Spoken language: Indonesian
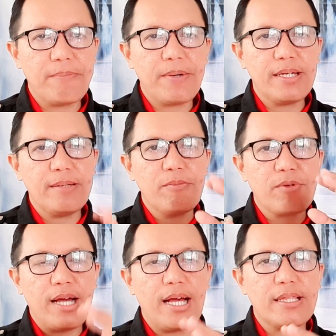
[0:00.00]
beli
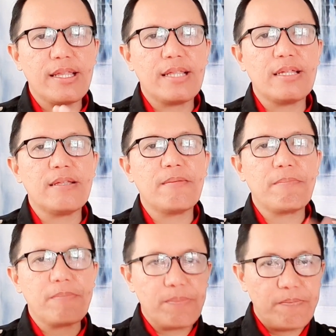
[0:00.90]
murah jadi
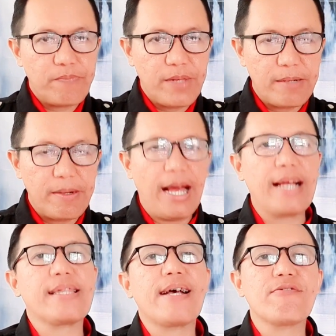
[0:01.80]

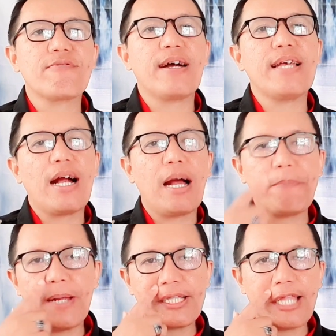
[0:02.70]
ada juga yang
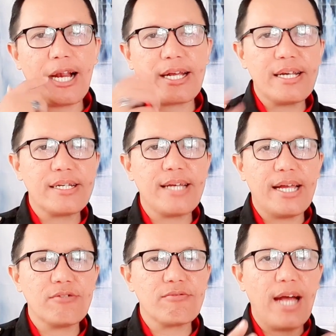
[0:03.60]
capital gain
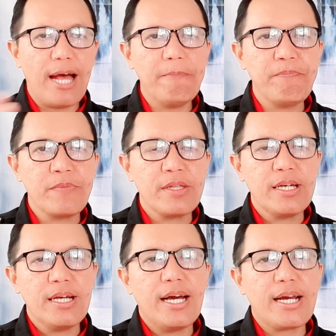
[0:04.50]
dan juga
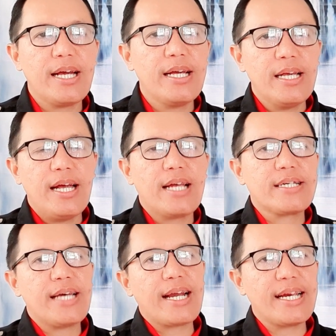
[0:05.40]

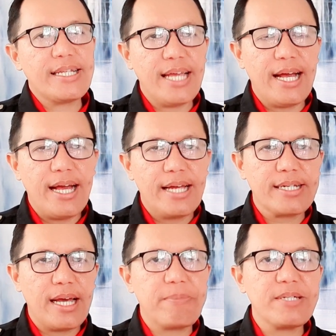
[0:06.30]
ada rentnya
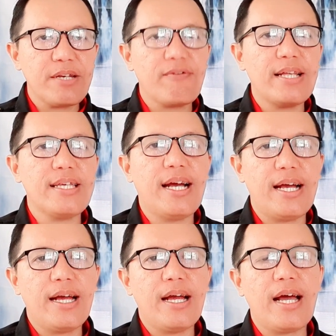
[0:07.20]
ada sewanya
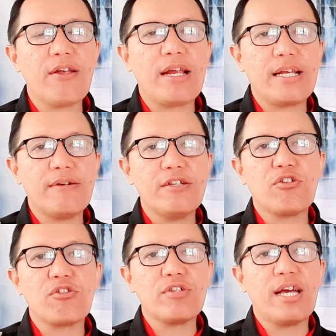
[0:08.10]
nah, kalau yang saya
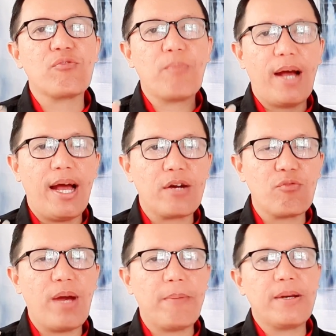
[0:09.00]
contohnya rumah
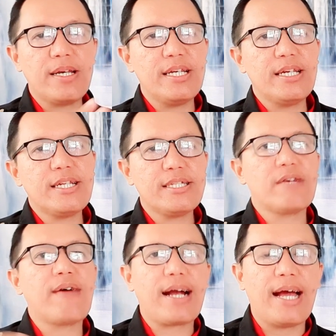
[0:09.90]
rumah beli
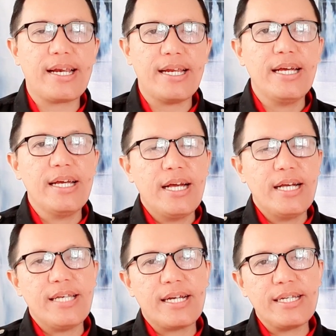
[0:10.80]
disewakan
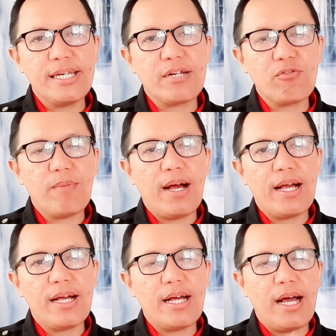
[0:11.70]
jadi
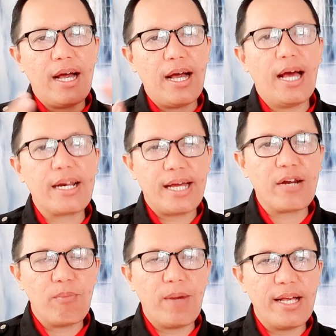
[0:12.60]
rumah uh,
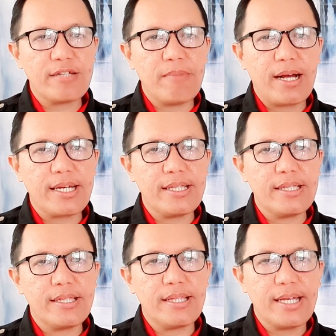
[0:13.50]
harga rumahnya
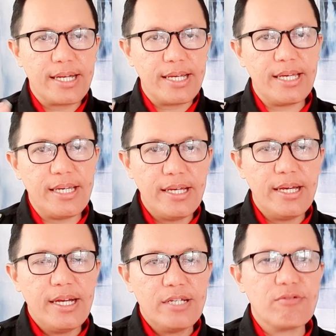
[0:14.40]
semakin tinggi
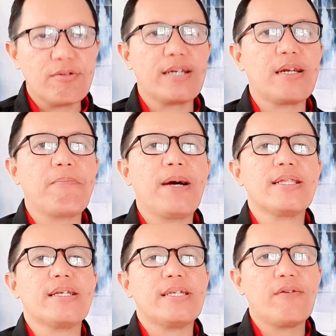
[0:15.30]
juga
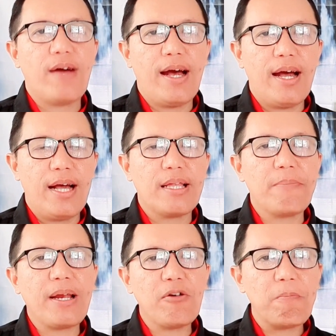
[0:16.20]
dapat sewa
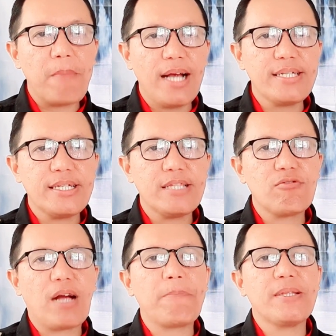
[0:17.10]
tapi kalau emas itu
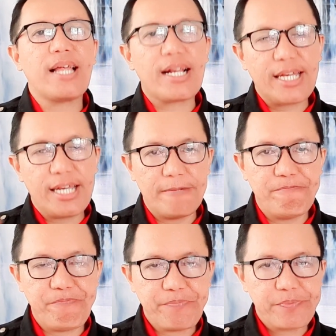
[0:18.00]
capital gain
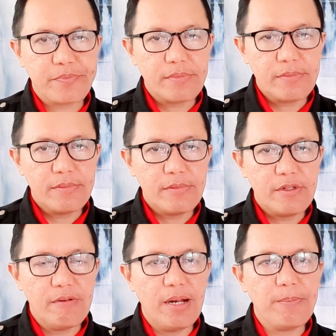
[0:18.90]

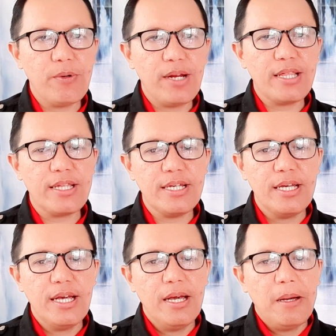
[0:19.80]
walaupun
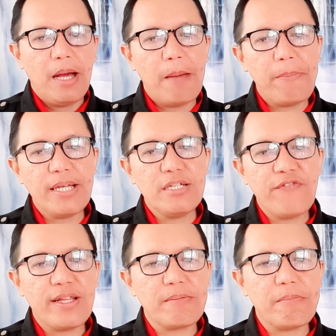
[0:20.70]
nanti apa
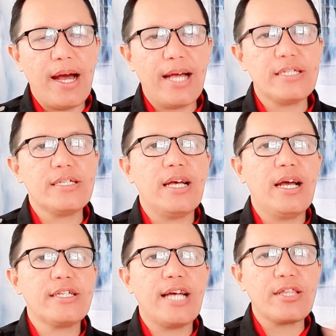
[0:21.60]
sifat emas
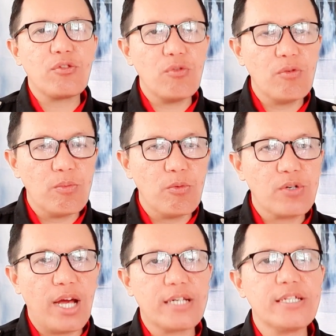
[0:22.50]
nah, satu
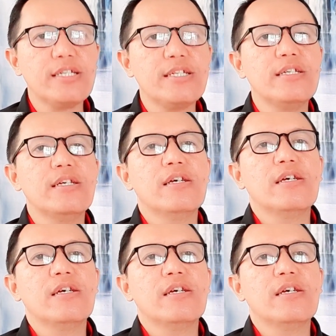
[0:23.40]
mudah di